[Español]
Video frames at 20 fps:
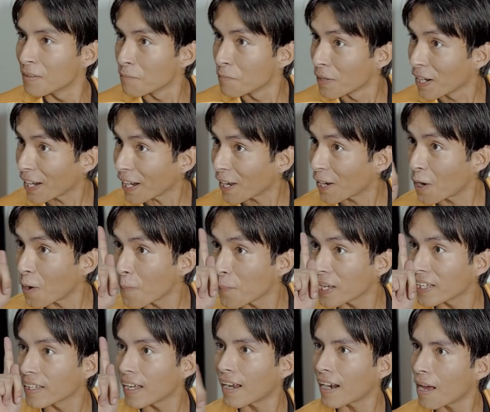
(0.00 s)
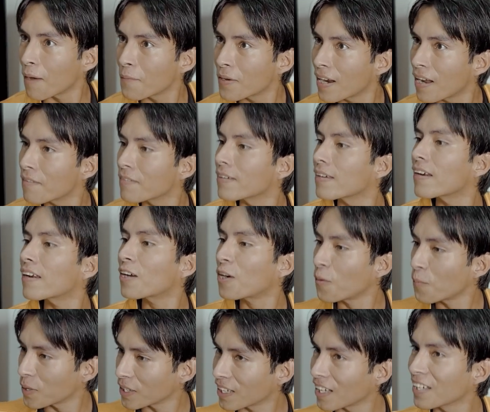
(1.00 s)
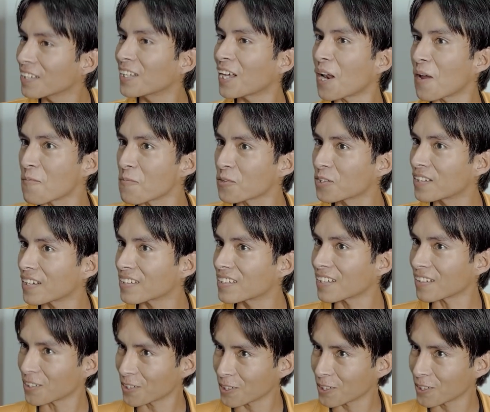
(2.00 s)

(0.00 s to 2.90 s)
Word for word: Recomendarámela bien recomendadita la muchacha,